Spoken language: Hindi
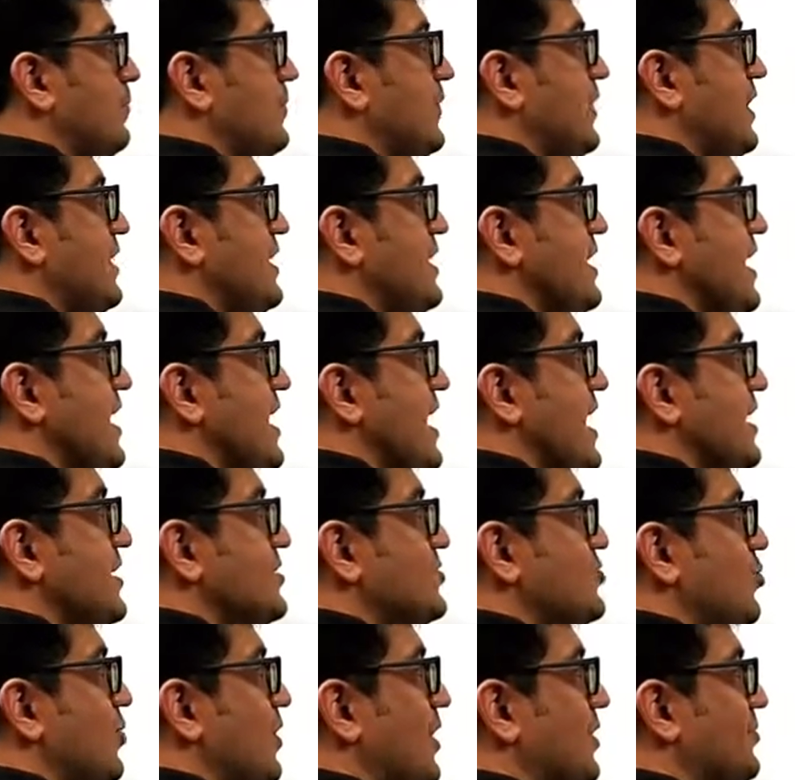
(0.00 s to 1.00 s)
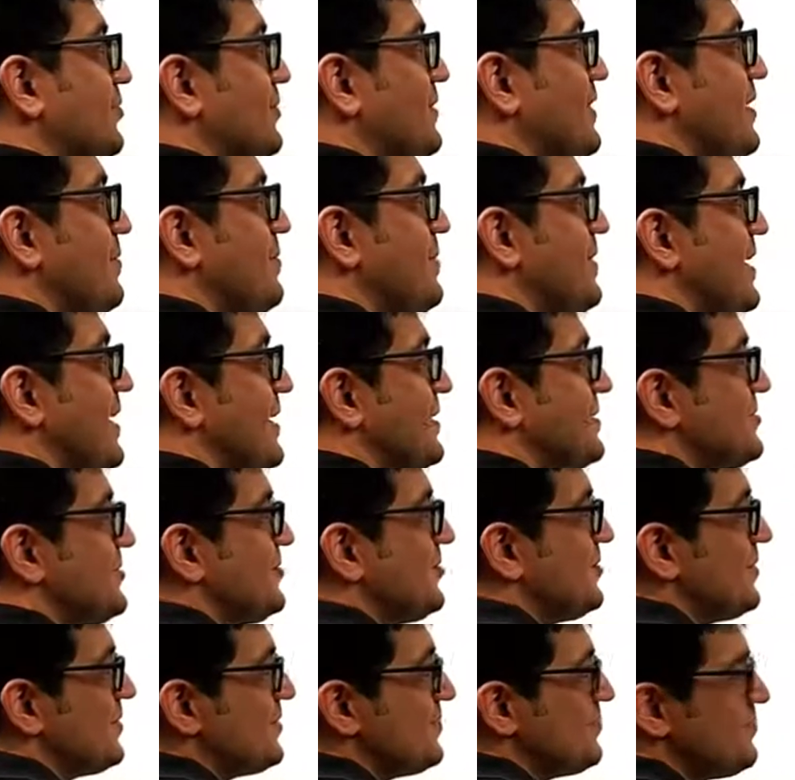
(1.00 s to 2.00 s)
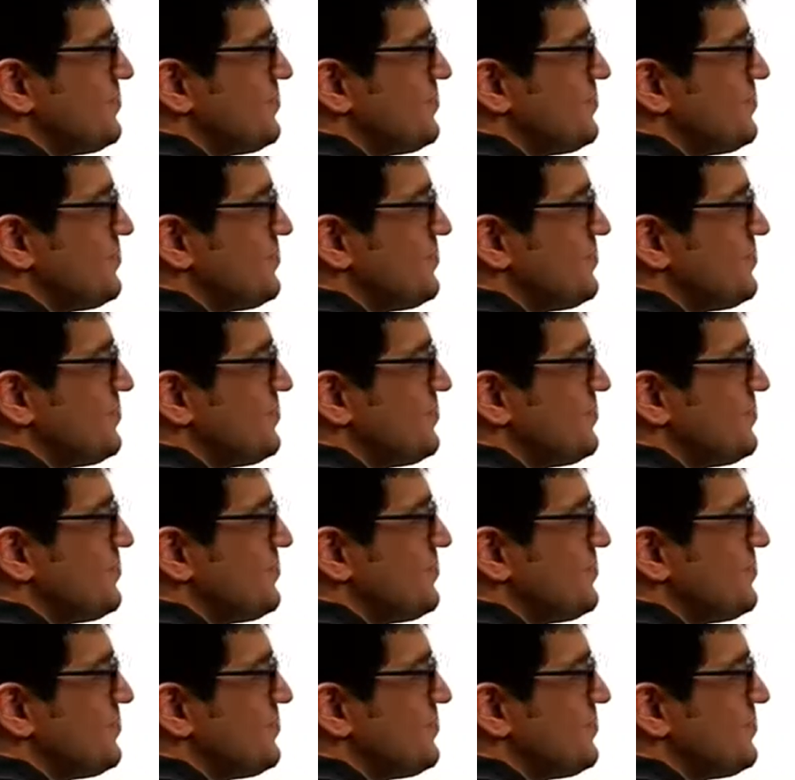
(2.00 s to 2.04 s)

कि ये एक्स होगा तो ये भी एक्स होगा